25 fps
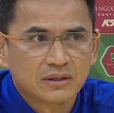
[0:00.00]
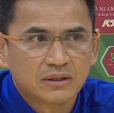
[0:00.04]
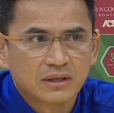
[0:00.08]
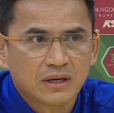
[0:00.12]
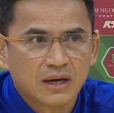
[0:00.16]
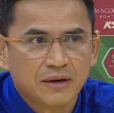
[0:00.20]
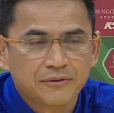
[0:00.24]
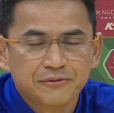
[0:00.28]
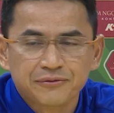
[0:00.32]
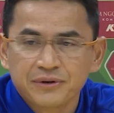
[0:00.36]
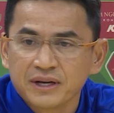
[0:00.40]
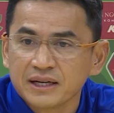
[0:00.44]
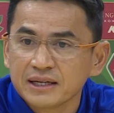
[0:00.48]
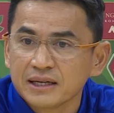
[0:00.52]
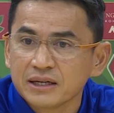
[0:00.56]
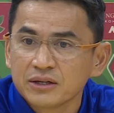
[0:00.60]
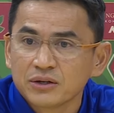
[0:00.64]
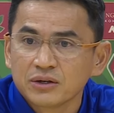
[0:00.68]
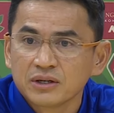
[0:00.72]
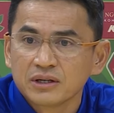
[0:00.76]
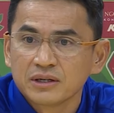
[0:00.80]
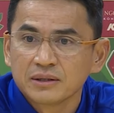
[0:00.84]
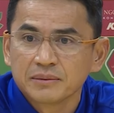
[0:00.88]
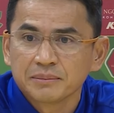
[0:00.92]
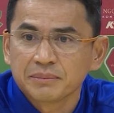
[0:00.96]
Tôi không lo
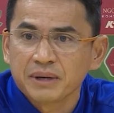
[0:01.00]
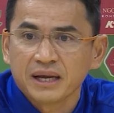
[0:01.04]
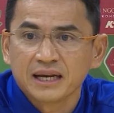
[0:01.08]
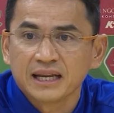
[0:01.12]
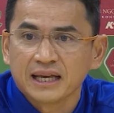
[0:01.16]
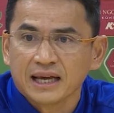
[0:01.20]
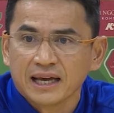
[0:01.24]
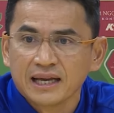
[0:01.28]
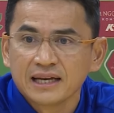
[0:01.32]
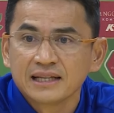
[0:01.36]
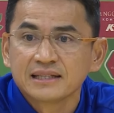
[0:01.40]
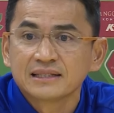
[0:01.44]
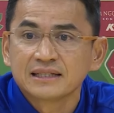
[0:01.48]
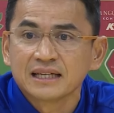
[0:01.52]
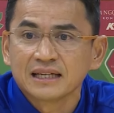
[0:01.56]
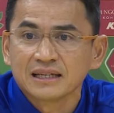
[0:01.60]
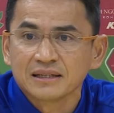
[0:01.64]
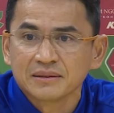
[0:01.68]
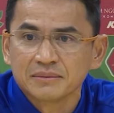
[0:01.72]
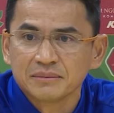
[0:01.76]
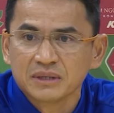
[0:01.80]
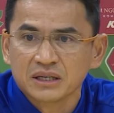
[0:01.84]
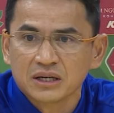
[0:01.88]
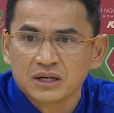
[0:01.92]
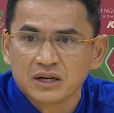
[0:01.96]
lắng khi nghĩ về quá khứ
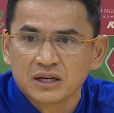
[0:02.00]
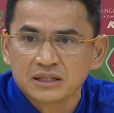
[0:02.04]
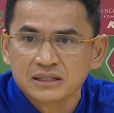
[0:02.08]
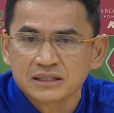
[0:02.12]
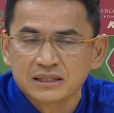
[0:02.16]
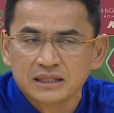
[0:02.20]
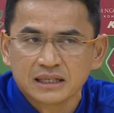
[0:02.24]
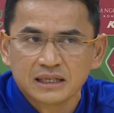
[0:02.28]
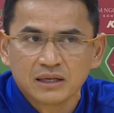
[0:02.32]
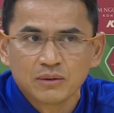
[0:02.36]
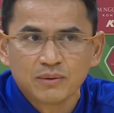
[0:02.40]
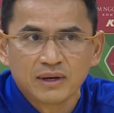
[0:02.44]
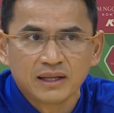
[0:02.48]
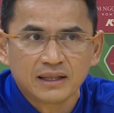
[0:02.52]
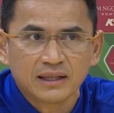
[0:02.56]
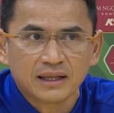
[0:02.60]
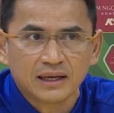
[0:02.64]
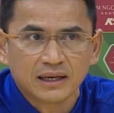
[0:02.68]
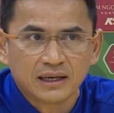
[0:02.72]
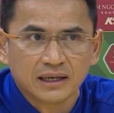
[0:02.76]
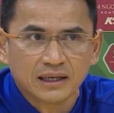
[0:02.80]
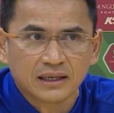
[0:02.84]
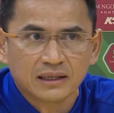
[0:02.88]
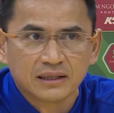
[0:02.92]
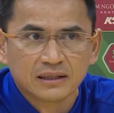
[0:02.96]
mười năm chưa thắng Hà
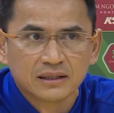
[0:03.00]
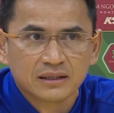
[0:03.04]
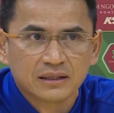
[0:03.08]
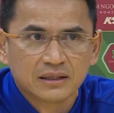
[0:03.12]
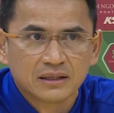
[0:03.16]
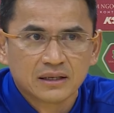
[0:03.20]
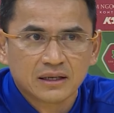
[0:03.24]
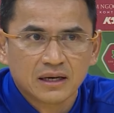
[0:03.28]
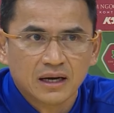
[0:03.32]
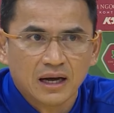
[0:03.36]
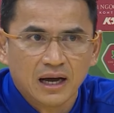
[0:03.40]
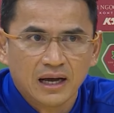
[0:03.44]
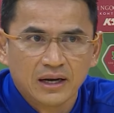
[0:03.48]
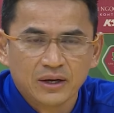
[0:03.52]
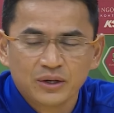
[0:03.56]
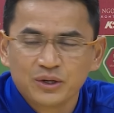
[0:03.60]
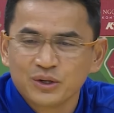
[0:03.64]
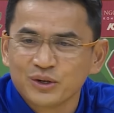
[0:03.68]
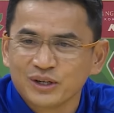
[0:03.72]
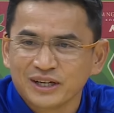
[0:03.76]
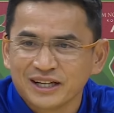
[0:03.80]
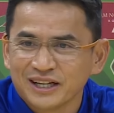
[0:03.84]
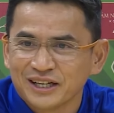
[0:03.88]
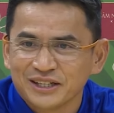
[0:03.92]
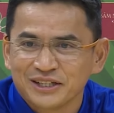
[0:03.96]
Nội. Chỉ biết mùa
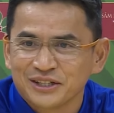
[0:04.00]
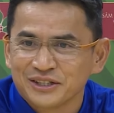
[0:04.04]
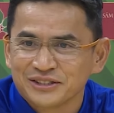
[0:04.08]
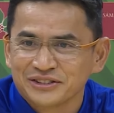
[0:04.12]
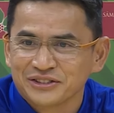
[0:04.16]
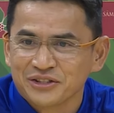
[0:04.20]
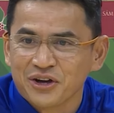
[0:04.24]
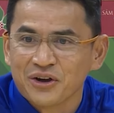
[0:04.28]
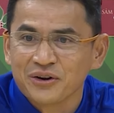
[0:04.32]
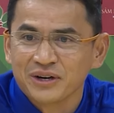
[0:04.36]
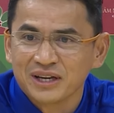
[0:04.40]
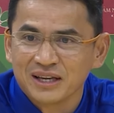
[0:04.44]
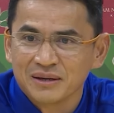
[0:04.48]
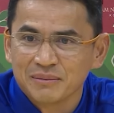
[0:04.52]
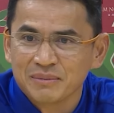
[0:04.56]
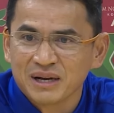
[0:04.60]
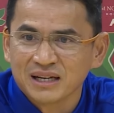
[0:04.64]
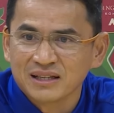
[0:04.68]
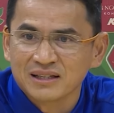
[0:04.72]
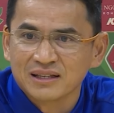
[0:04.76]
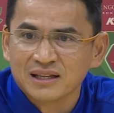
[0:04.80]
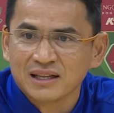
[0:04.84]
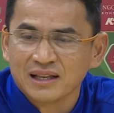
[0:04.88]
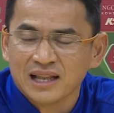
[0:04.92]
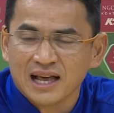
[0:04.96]
giải trước, chúng tôi
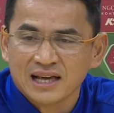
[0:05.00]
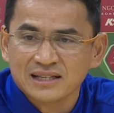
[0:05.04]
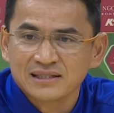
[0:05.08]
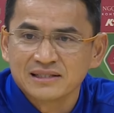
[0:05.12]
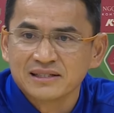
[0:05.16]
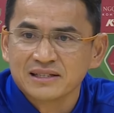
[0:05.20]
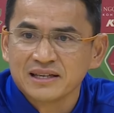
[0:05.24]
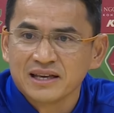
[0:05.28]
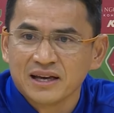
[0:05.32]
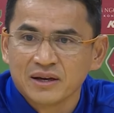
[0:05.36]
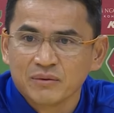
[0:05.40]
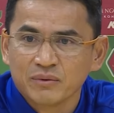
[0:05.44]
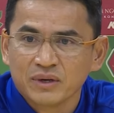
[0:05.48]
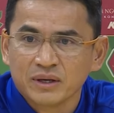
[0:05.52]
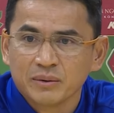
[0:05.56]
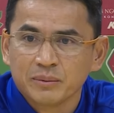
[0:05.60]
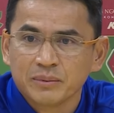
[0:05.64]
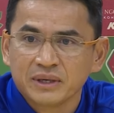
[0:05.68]
đã thắng họ một không.